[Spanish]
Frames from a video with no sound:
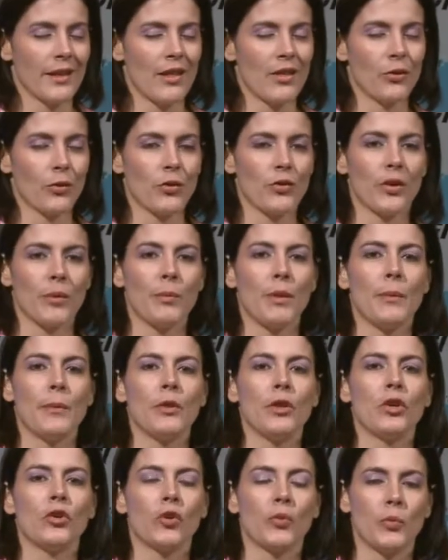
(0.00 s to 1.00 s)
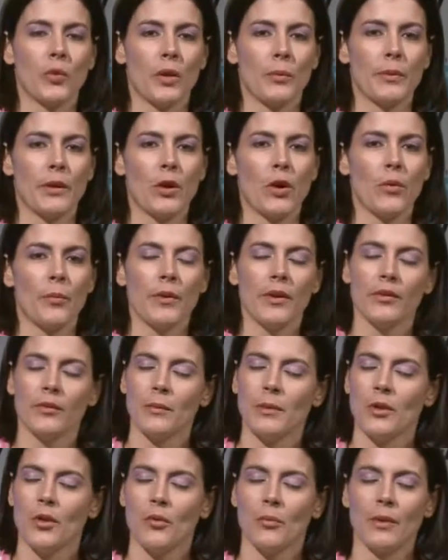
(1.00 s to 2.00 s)
entonces bienvenidos a mi
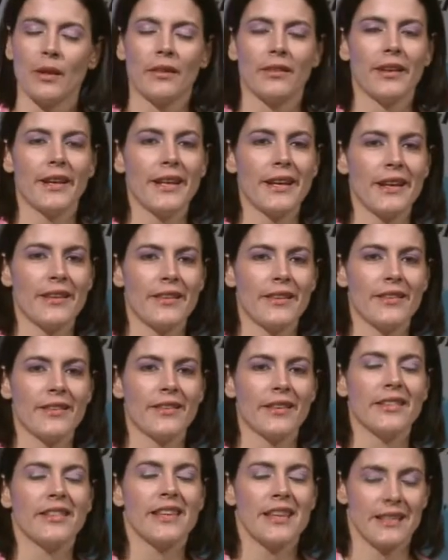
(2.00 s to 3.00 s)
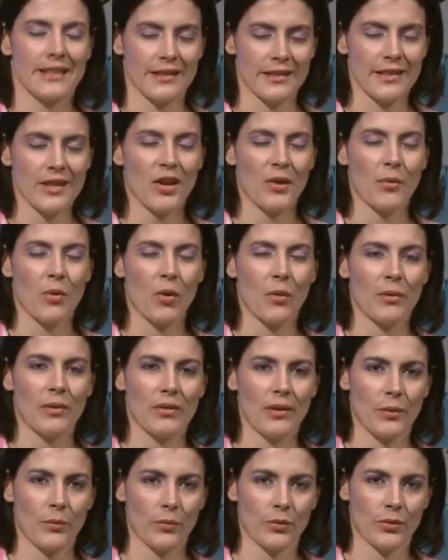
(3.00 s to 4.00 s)
E-Commerce. Mi nombre es Erika Jensen y es así como
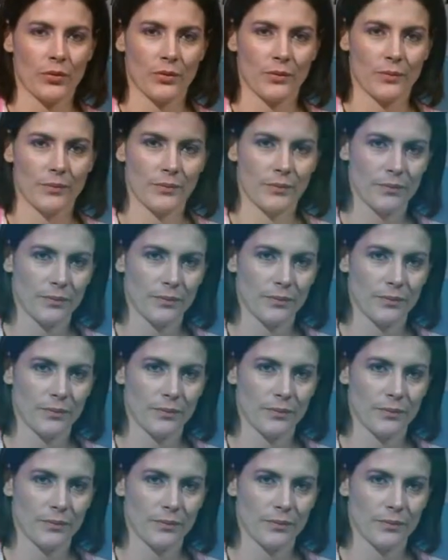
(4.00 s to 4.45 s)
comenzamos.